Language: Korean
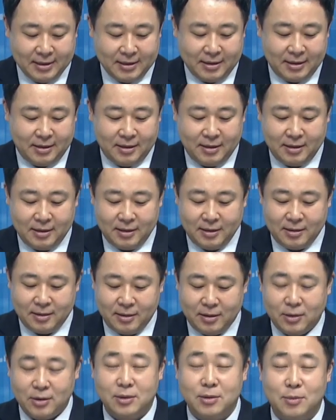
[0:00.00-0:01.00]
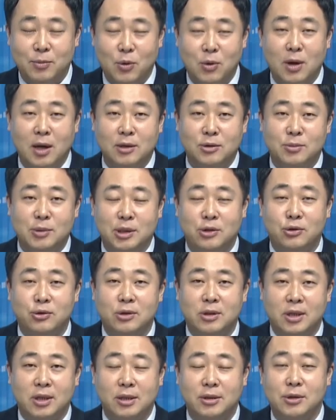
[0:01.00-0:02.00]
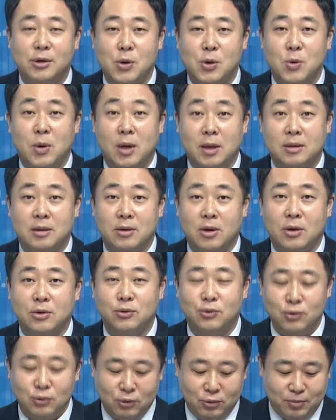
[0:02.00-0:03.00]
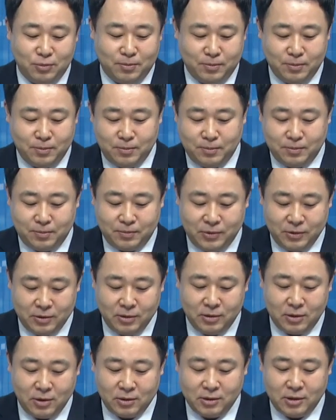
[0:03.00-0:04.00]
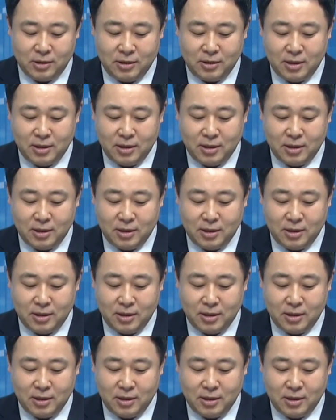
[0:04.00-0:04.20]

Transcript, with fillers: 이 여기서 뭔가 좀 이슈를 찾으려고 하는 그런 수급 뿐 역시 음.